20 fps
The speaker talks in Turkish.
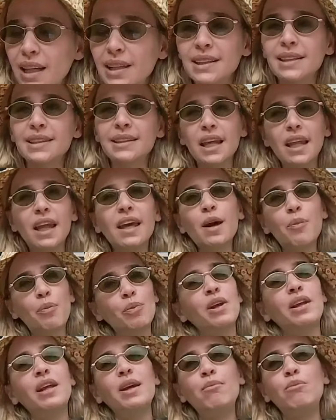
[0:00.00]
Sana
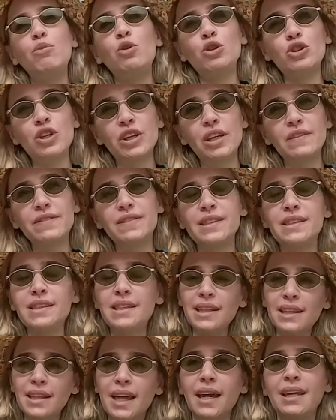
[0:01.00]
yapılan en büyük
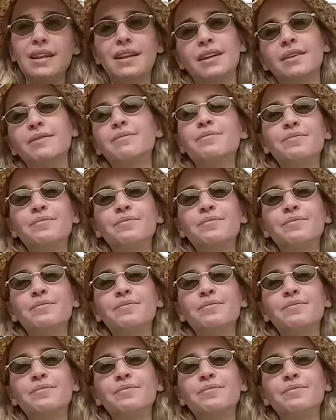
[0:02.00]
şerefsizlik neydi?